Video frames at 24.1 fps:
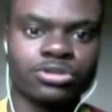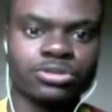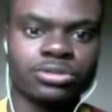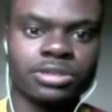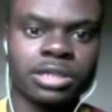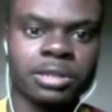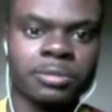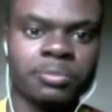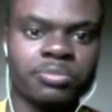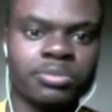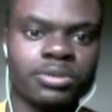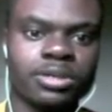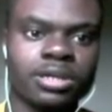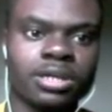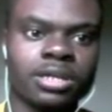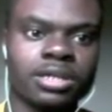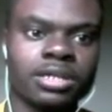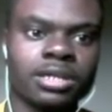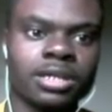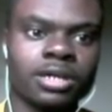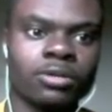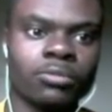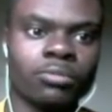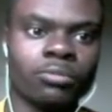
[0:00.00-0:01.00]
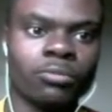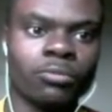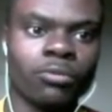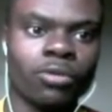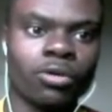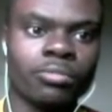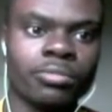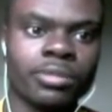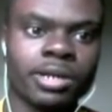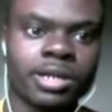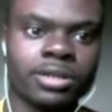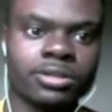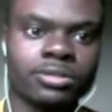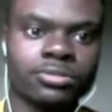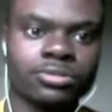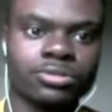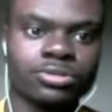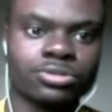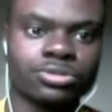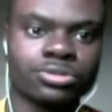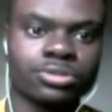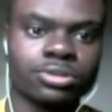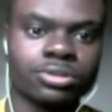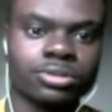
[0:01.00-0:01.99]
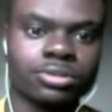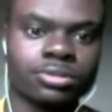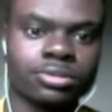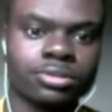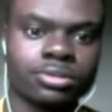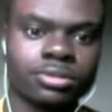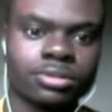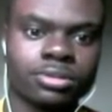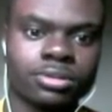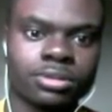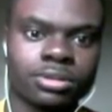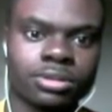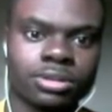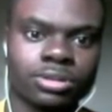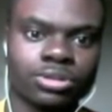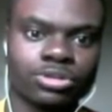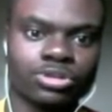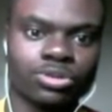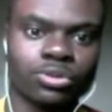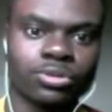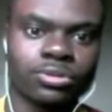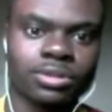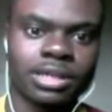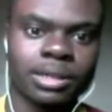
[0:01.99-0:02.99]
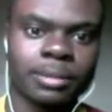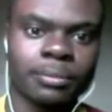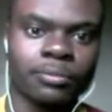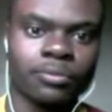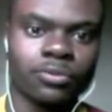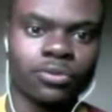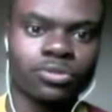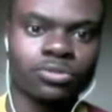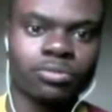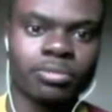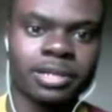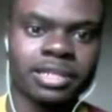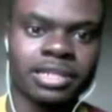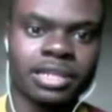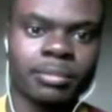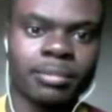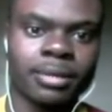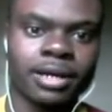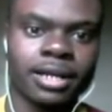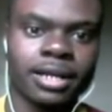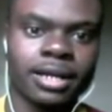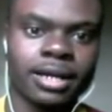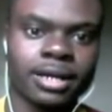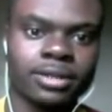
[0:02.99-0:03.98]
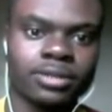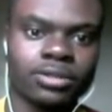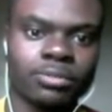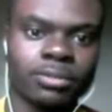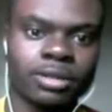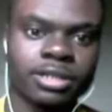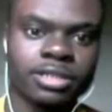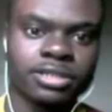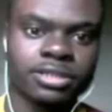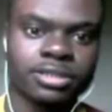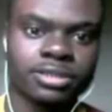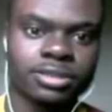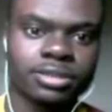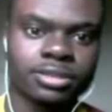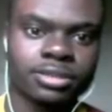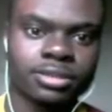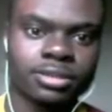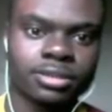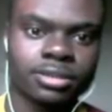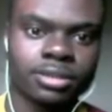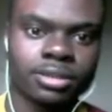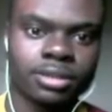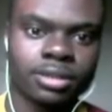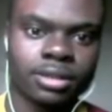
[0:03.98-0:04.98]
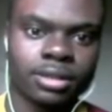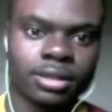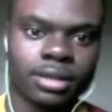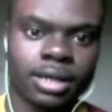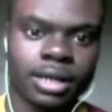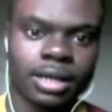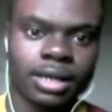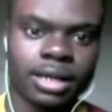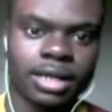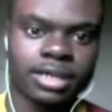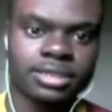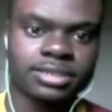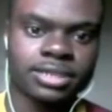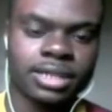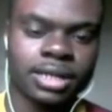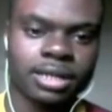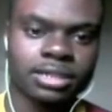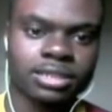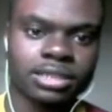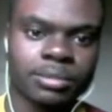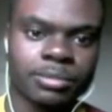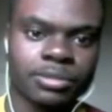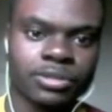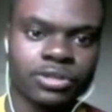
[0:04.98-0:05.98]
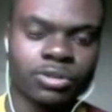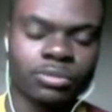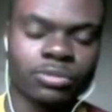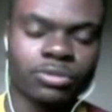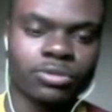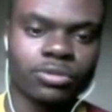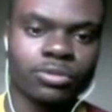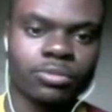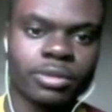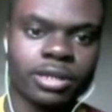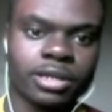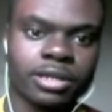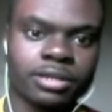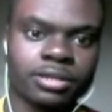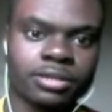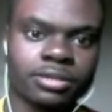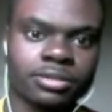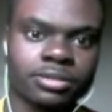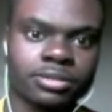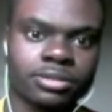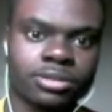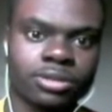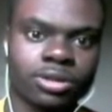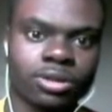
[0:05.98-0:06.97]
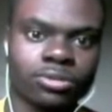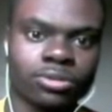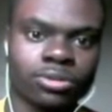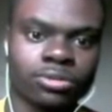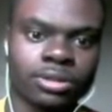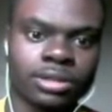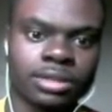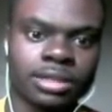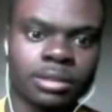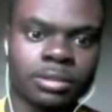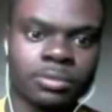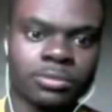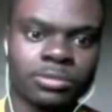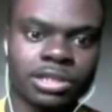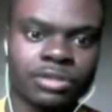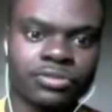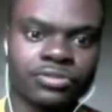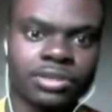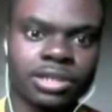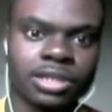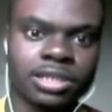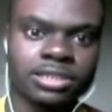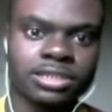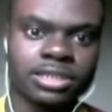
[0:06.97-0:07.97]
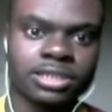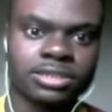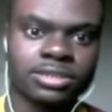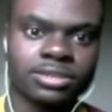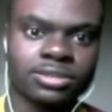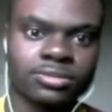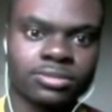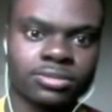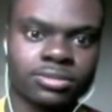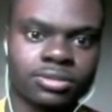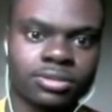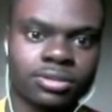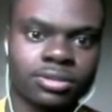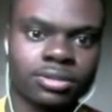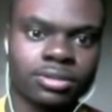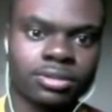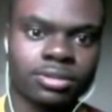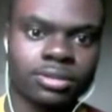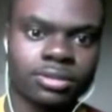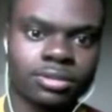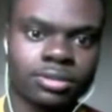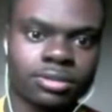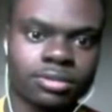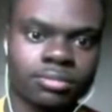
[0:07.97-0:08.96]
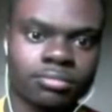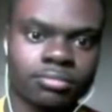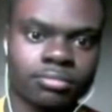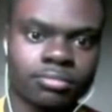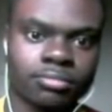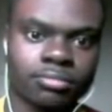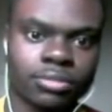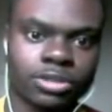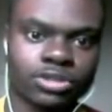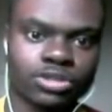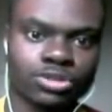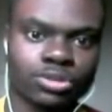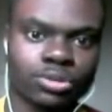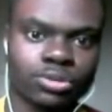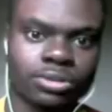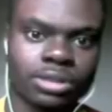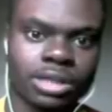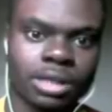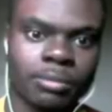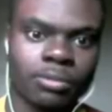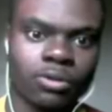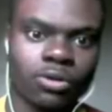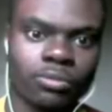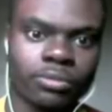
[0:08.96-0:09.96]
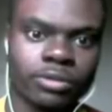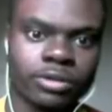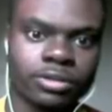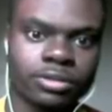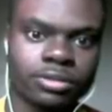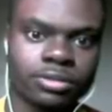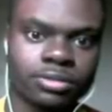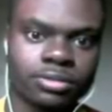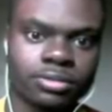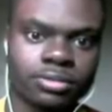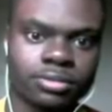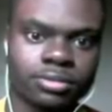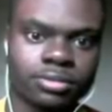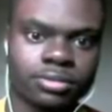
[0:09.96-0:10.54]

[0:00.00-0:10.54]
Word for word: Hoje um tempinho aí, né? Um momento do jogo. O jogo tá muito bem trabalhado, mas as águas também estão muito bem, né? Então não tá tendo muita finalização. Mas o jogo tá bom, mano.